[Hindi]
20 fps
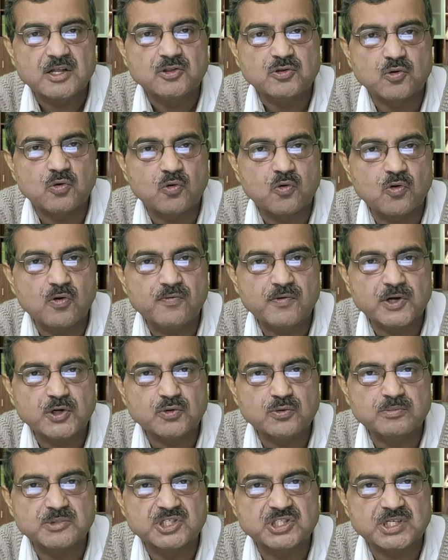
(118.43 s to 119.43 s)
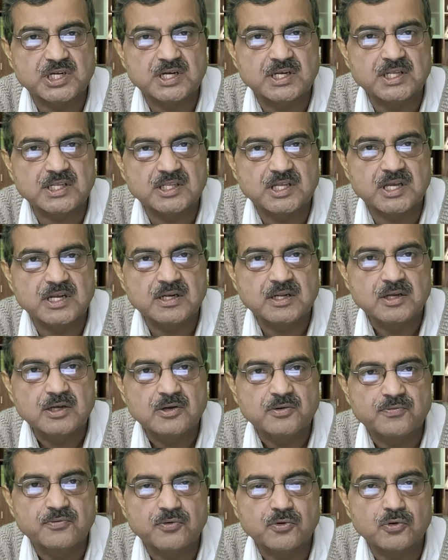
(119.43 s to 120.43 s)
तो ओवर टू मिस्टर नितिन
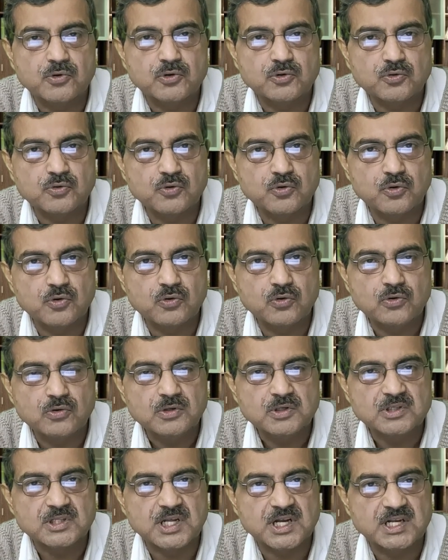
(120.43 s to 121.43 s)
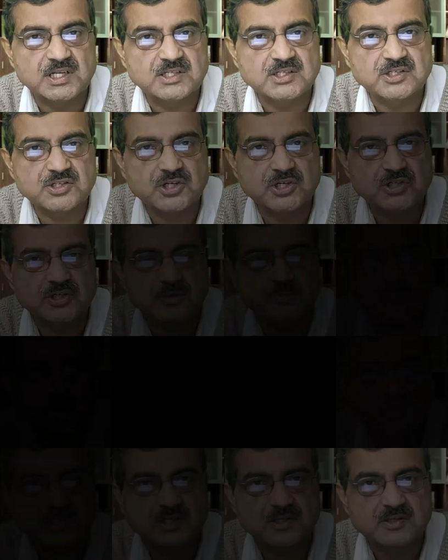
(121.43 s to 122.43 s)
फॉर टू नो द रजिस्ट्रेशन
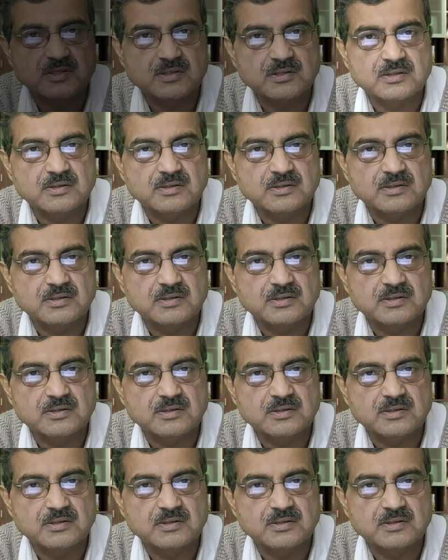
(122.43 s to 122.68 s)
प्रोसेस